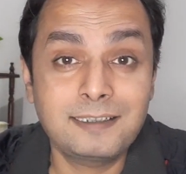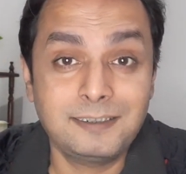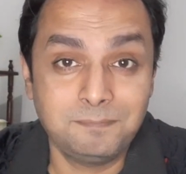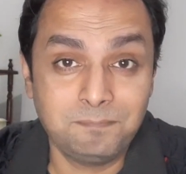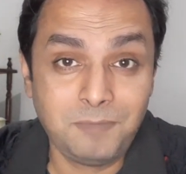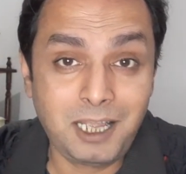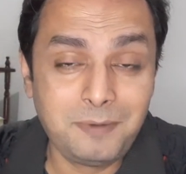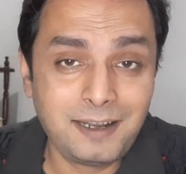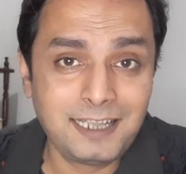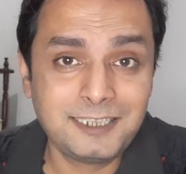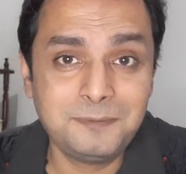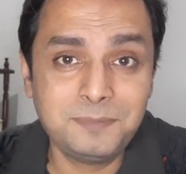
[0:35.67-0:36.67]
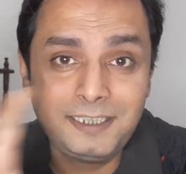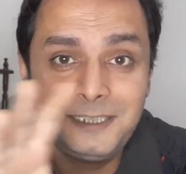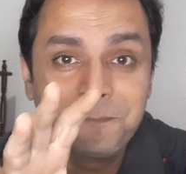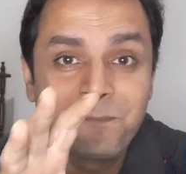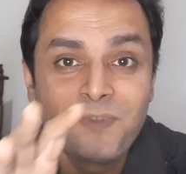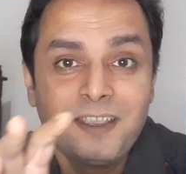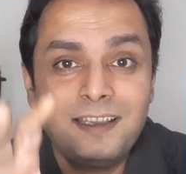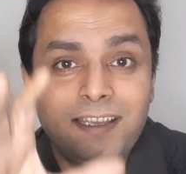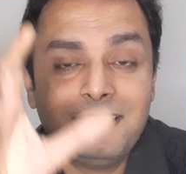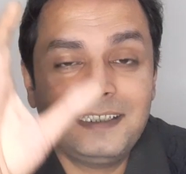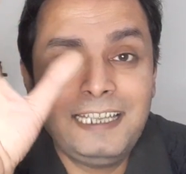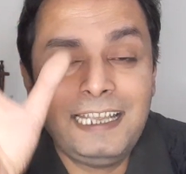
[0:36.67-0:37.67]
आजम बाबर आजम
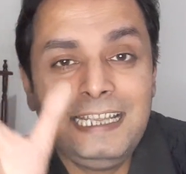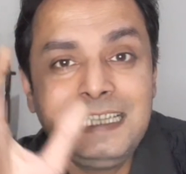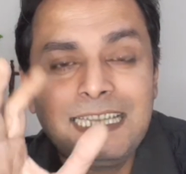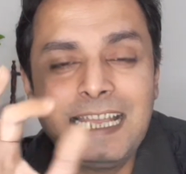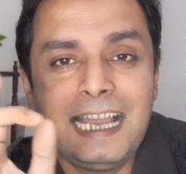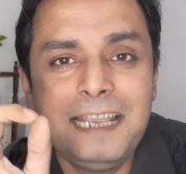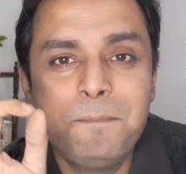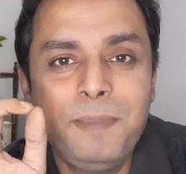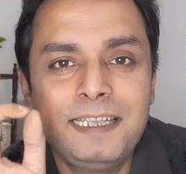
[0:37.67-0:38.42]
से इंतहाई